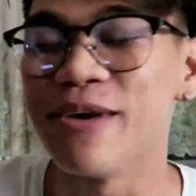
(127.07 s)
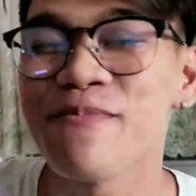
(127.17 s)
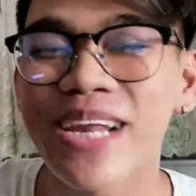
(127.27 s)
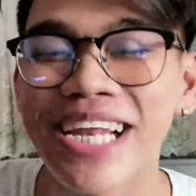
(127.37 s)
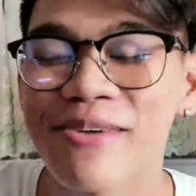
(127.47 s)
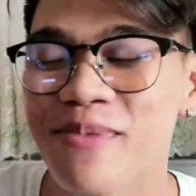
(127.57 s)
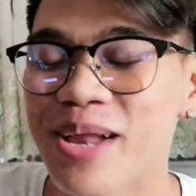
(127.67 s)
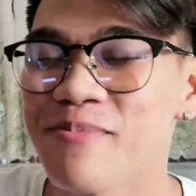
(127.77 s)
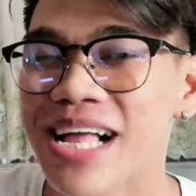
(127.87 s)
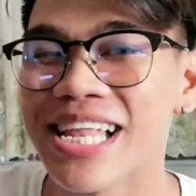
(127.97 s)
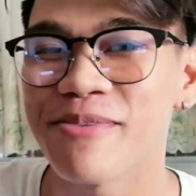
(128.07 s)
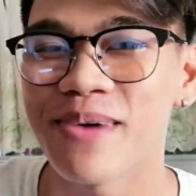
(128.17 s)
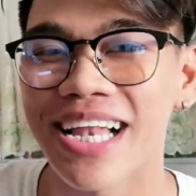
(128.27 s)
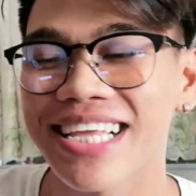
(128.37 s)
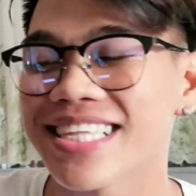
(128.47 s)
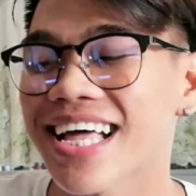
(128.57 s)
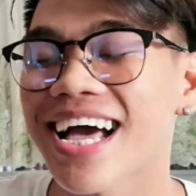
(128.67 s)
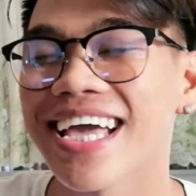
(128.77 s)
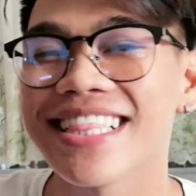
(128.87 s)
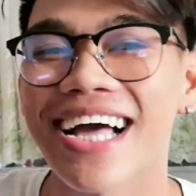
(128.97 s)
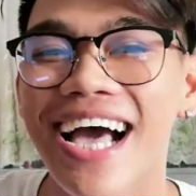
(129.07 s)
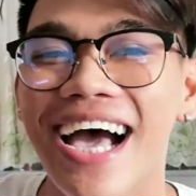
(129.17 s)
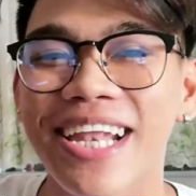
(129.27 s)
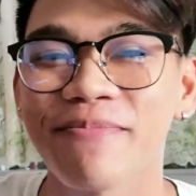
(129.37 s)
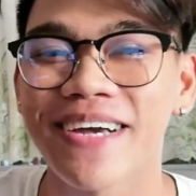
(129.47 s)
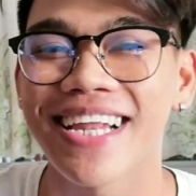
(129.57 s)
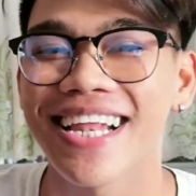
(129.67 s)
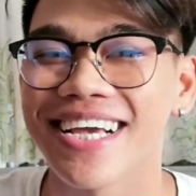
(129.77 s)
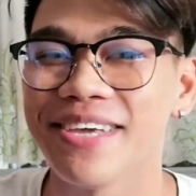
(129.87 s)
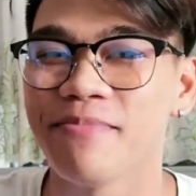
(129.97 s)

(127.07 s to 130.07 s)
Siyempre naman, mahal na mahal kita kahit nakahanap ka na ng